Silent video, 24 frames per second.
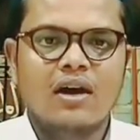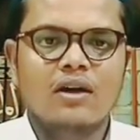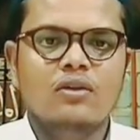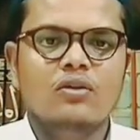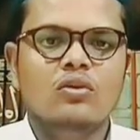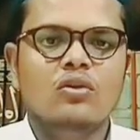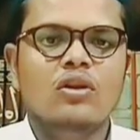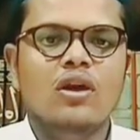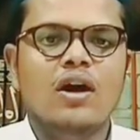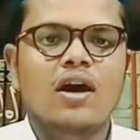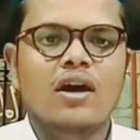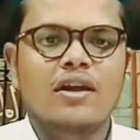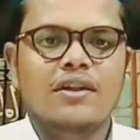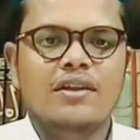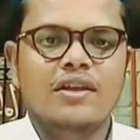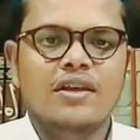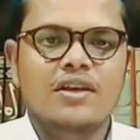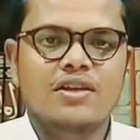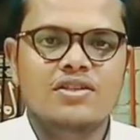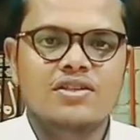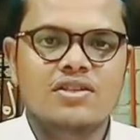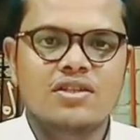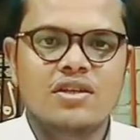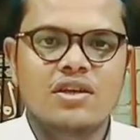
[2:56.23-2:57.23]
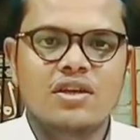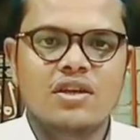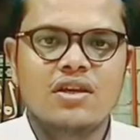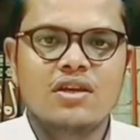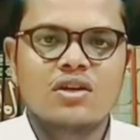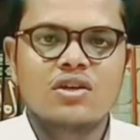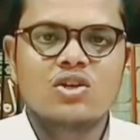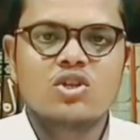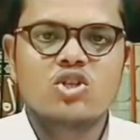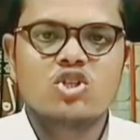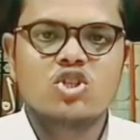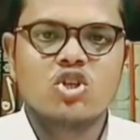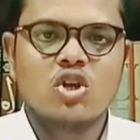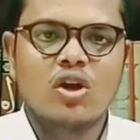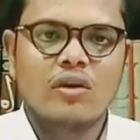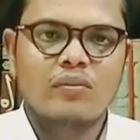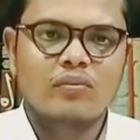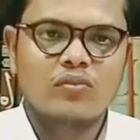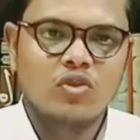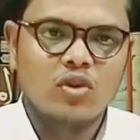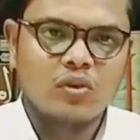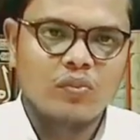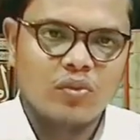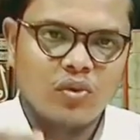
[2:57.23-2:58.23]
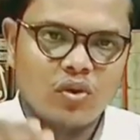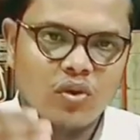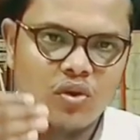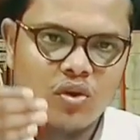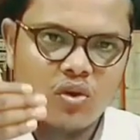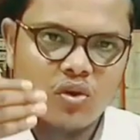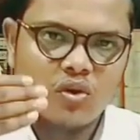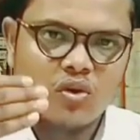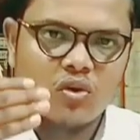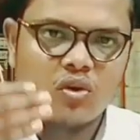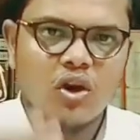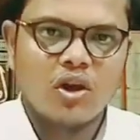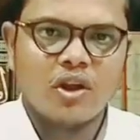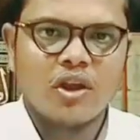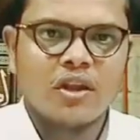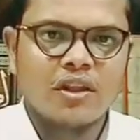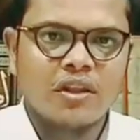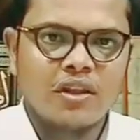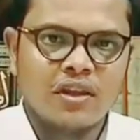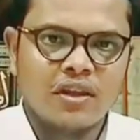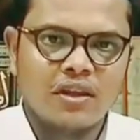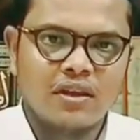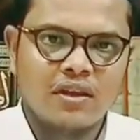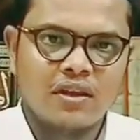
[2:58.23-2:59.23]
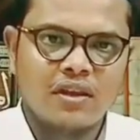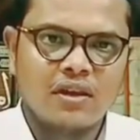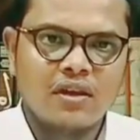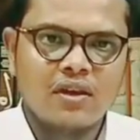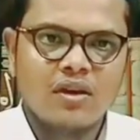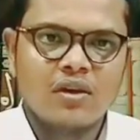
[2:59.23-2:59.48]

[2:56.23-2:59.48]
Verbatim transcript: আহলুল হাদিস শব্দ প্রয়োগ করেননি